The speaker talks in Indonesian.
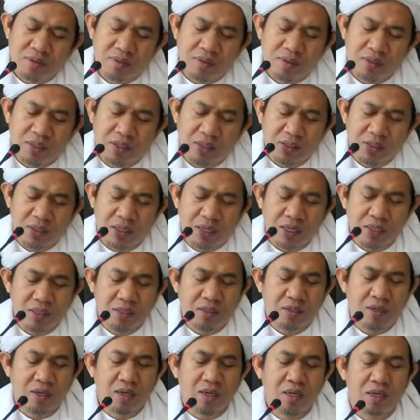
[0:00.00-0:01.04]

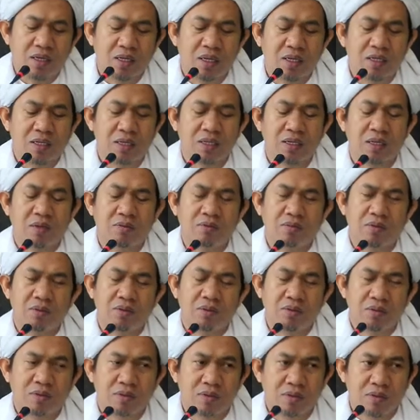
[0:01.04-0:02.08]
Kerjaannya udah ngelihat kitab
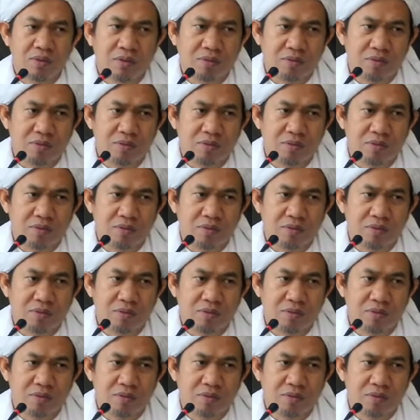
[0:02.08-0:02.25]
terus.